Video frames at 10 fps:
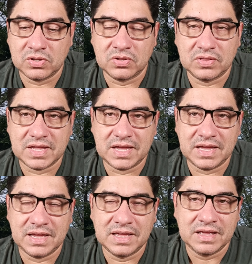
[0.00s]

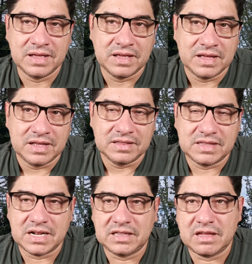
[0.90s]
de,
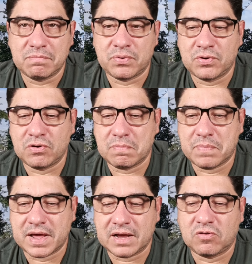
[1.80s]
del tiempo no
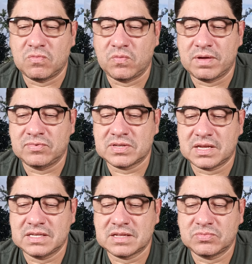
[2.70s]
para. Como vemos,
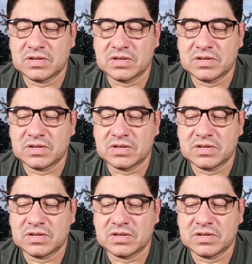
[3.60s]
aquí estamos